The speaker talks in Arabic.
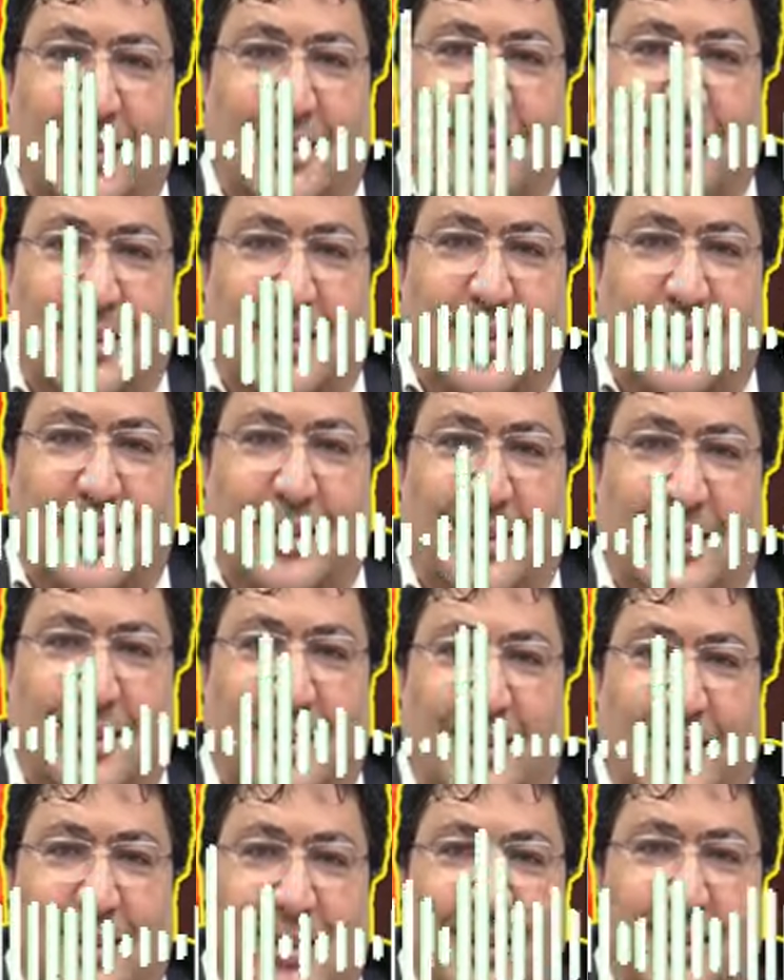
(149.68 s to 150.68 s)
العين
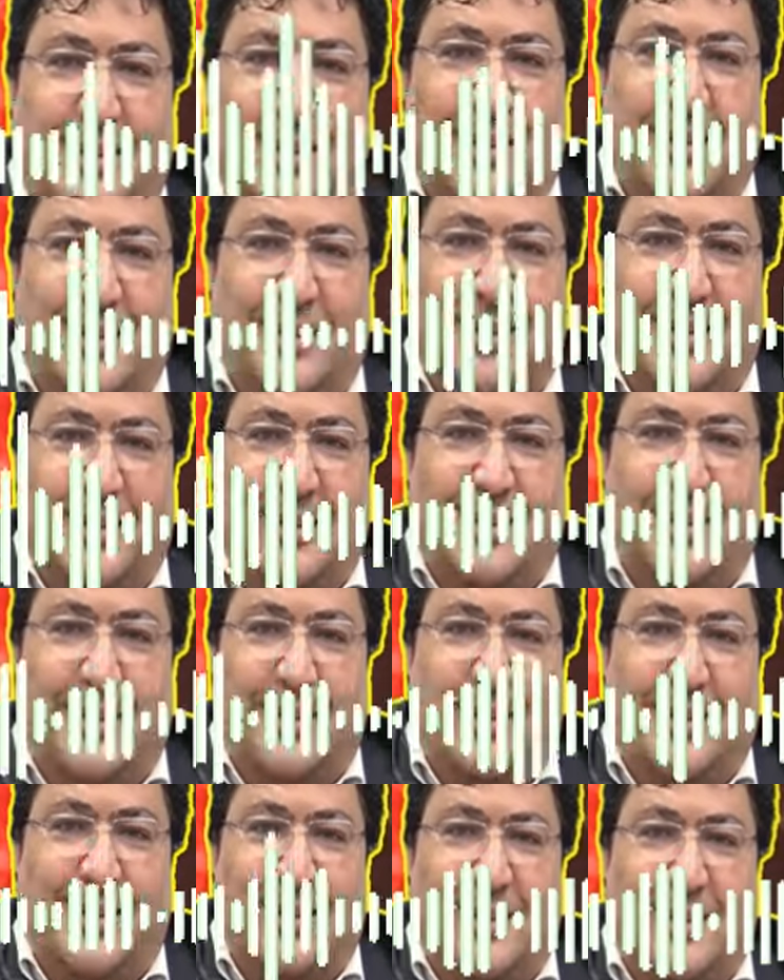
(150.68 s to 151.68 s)
حق تصيب
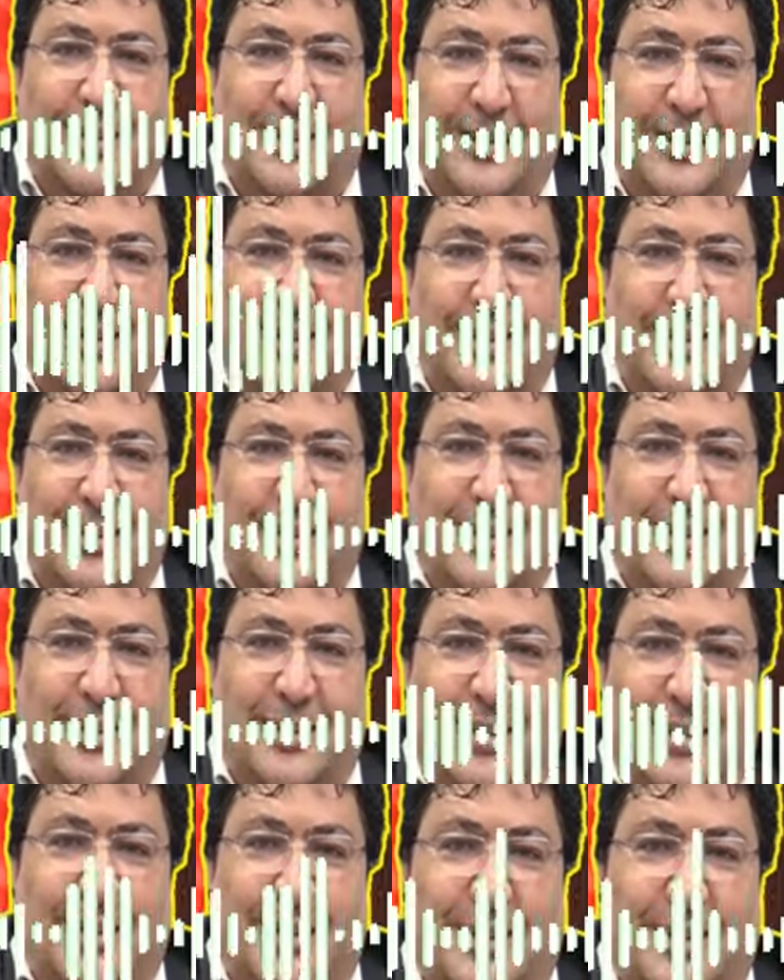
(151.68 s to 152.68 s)
الانسان
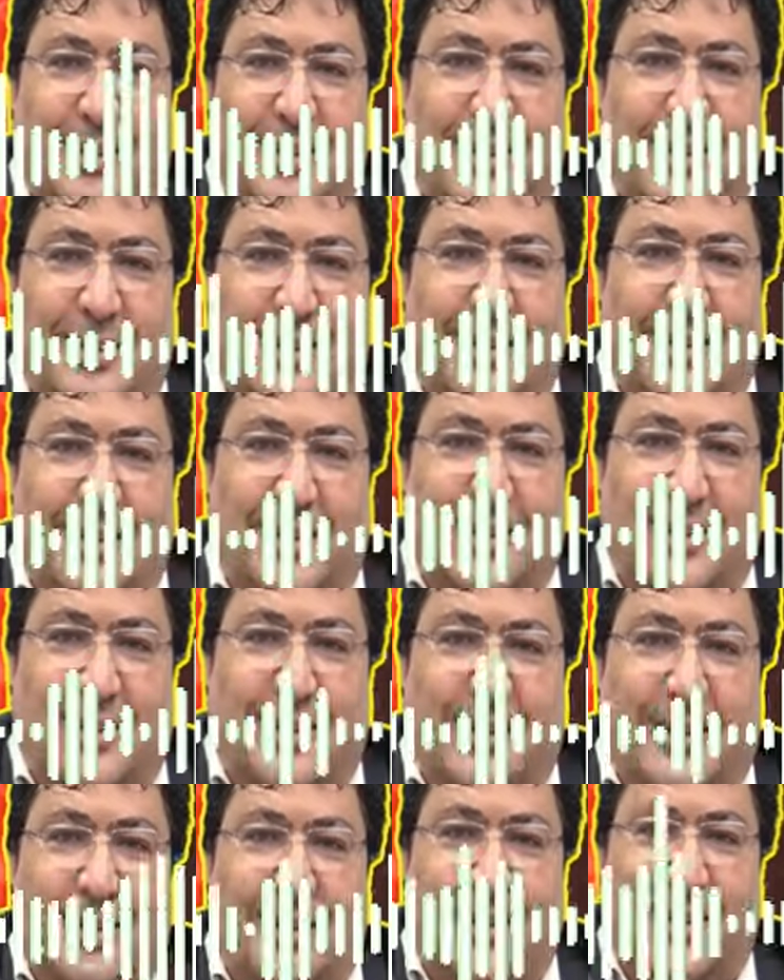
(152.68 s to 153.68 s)
شكون اللي كتصيبو
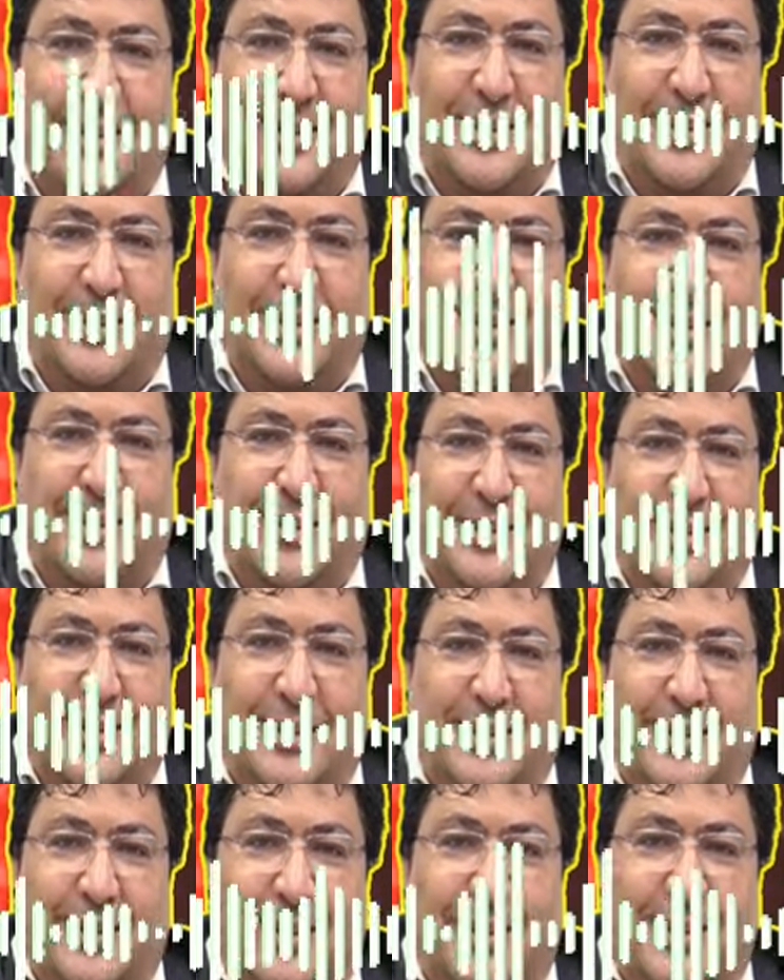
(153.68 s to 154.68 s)
العين
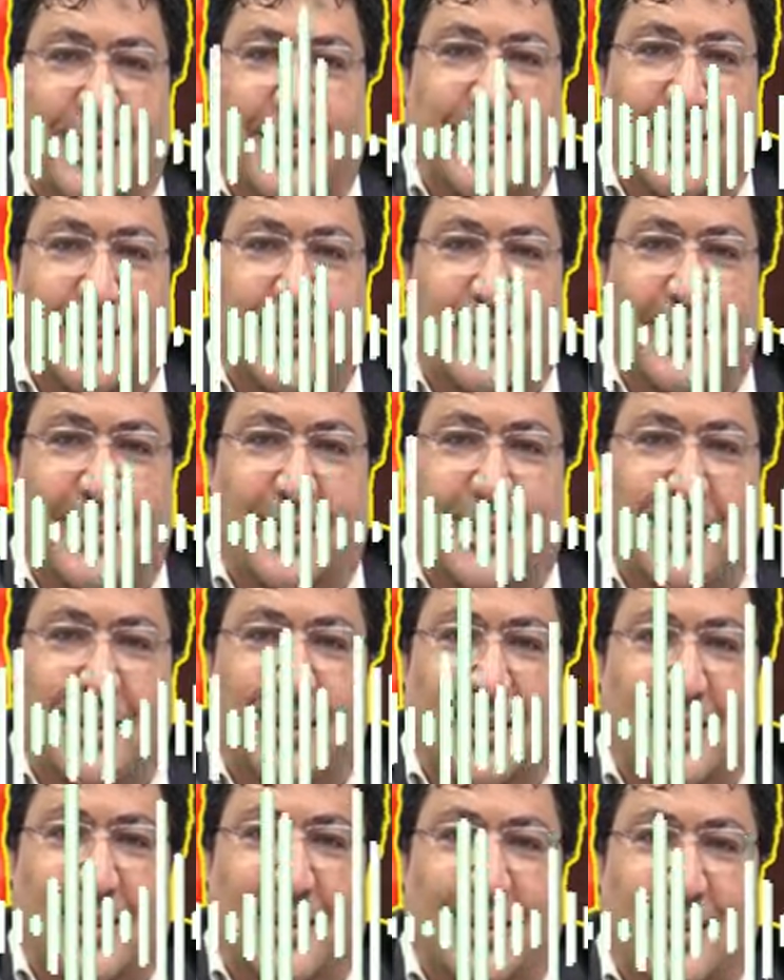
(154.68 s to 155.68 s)
الانسان اللي كيقول لك
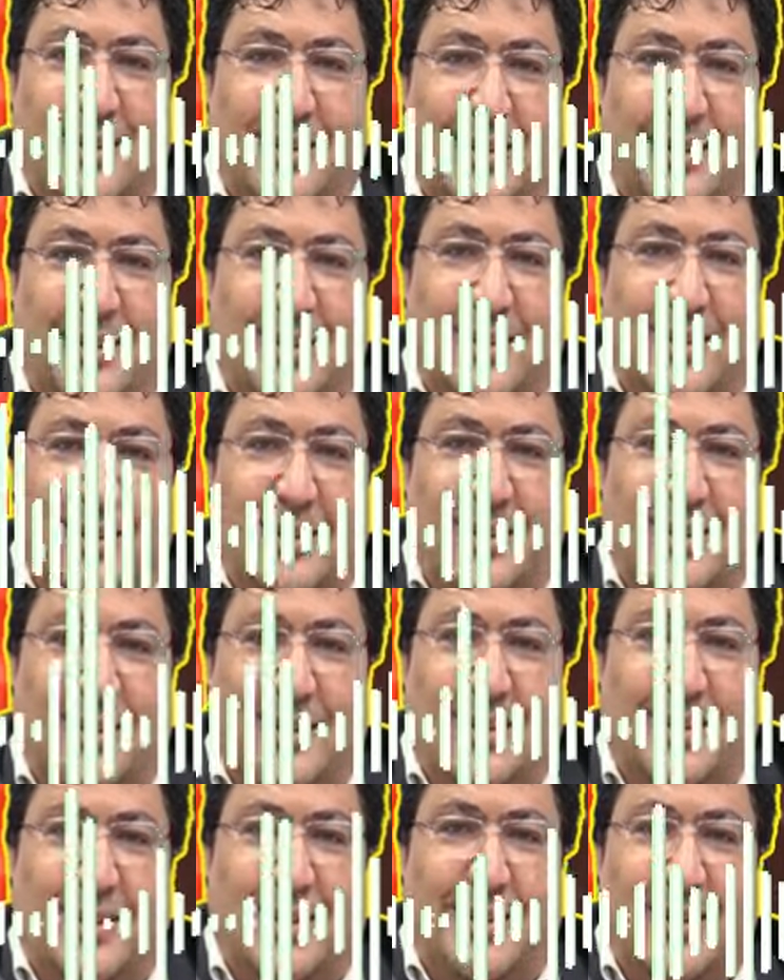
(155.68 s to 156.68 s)
دمه حلو دمه
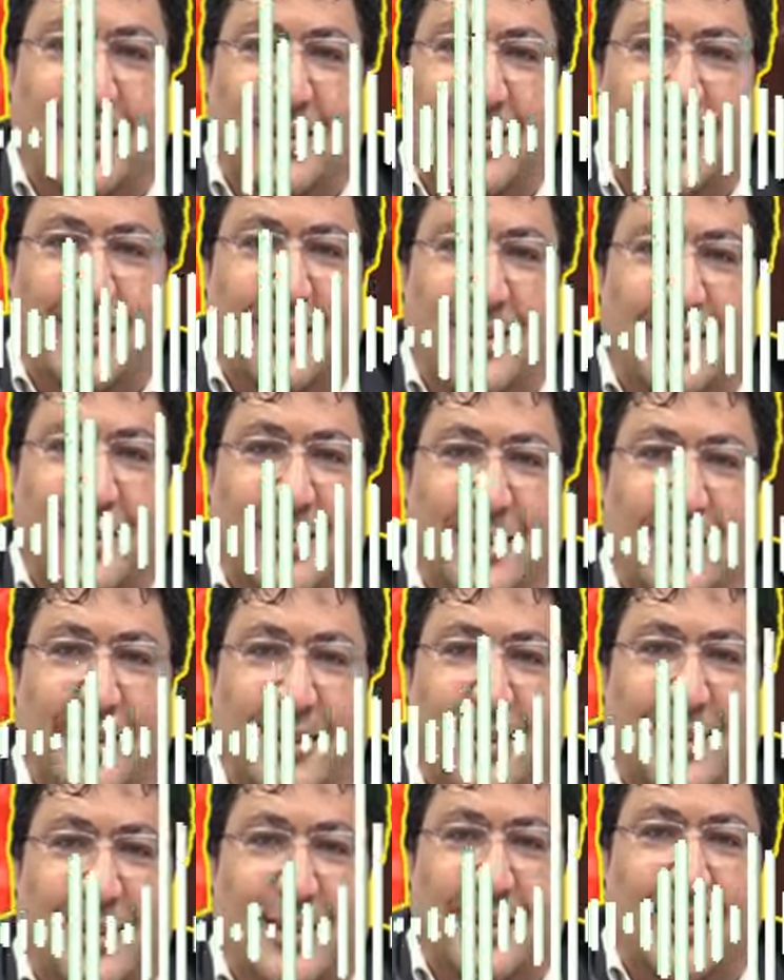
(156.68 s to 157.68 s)
حلو واحد النوع
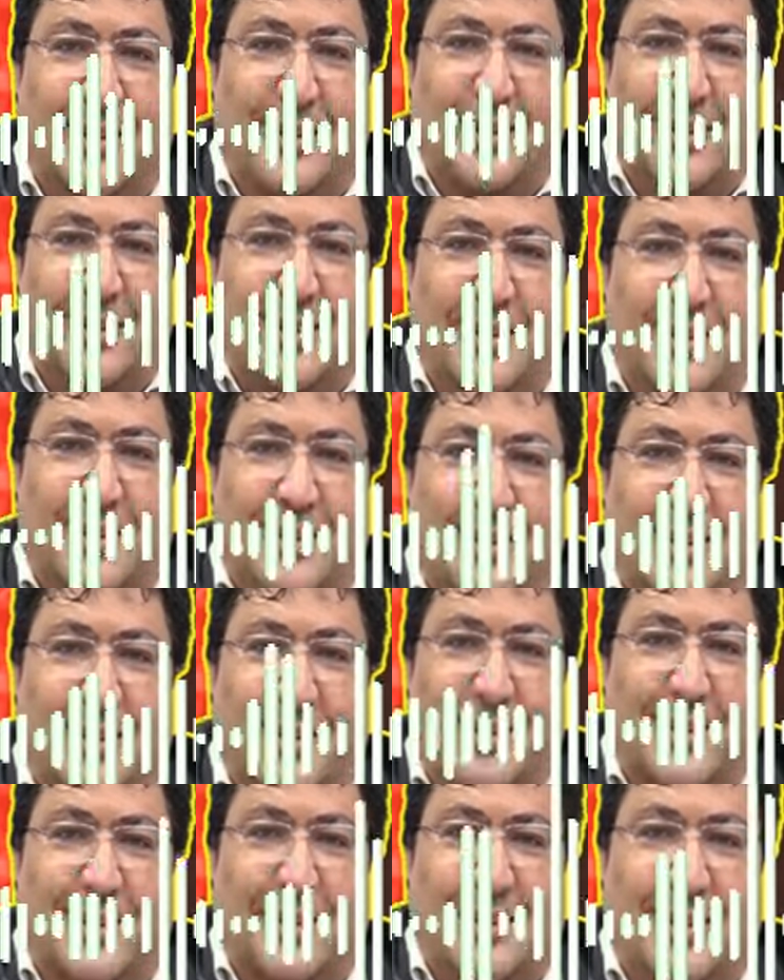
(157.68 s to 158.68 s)
كاين هناك
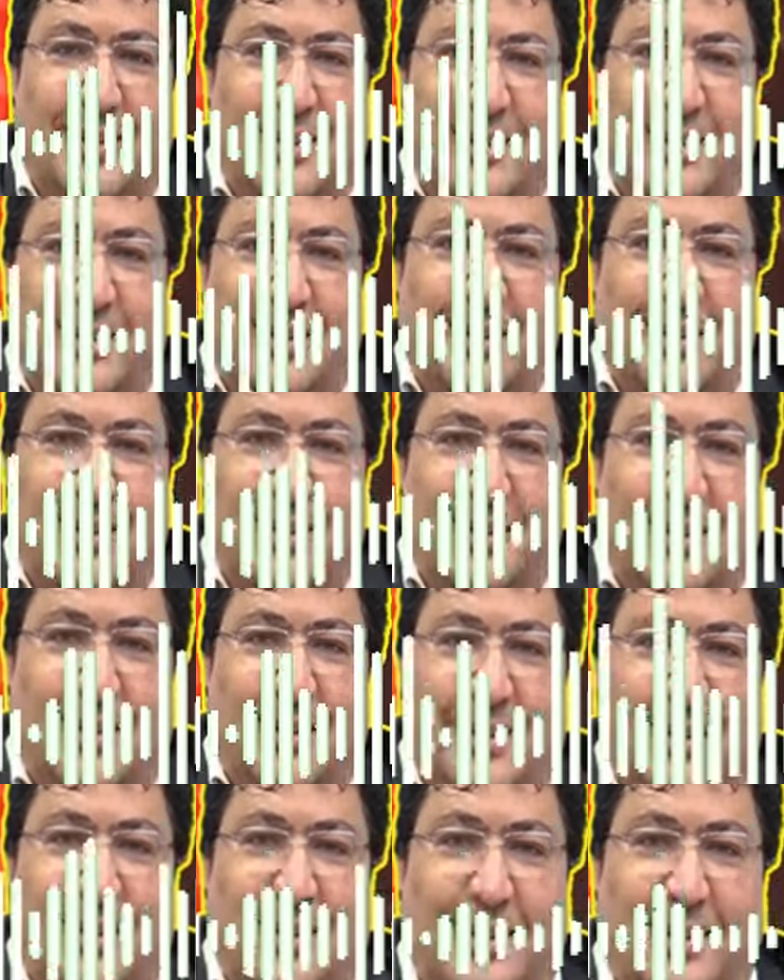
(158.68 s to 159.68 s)
فصائل
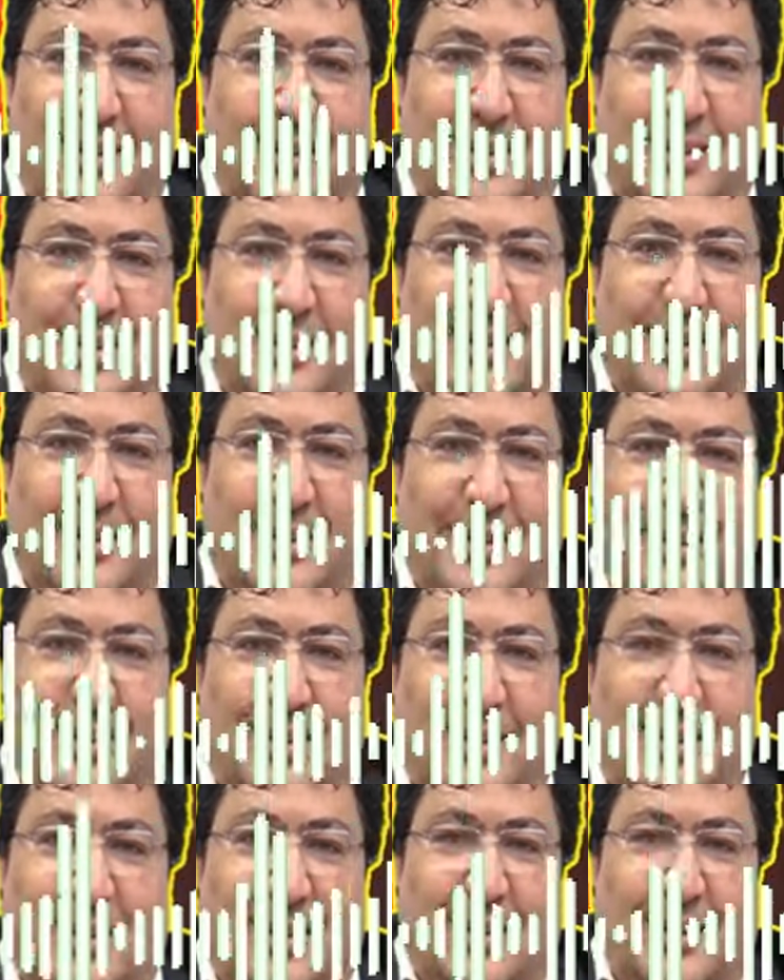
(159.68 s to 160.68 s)
دمويه
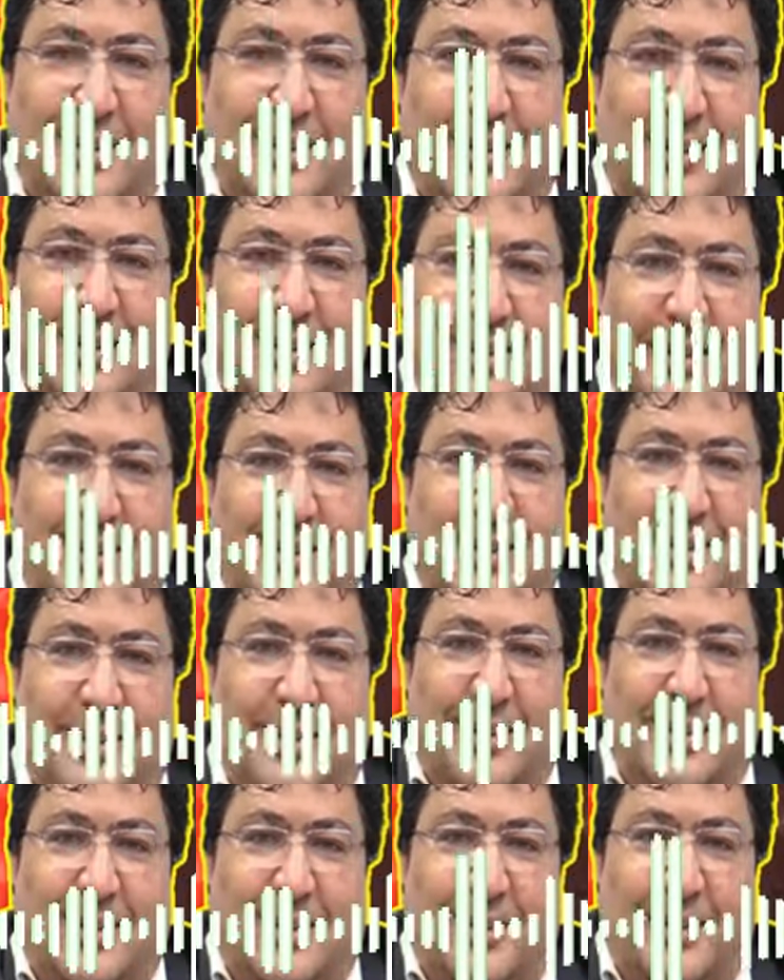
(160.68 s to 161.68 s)
الاطباء كيفهموا فيها
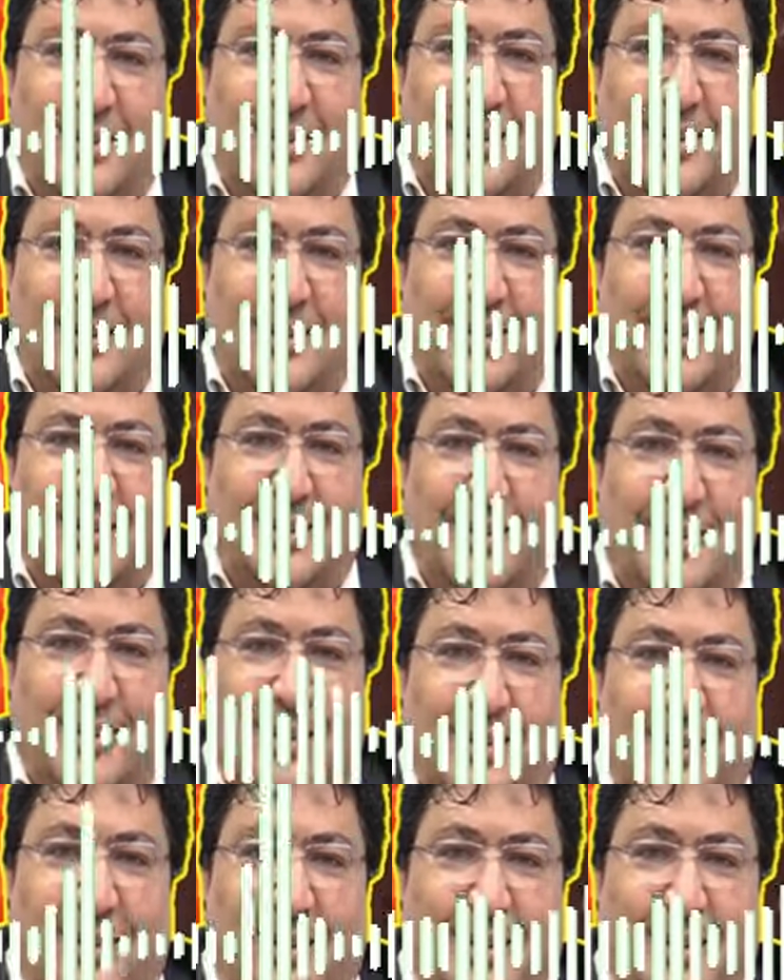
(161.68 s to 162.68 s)
او بليس او موا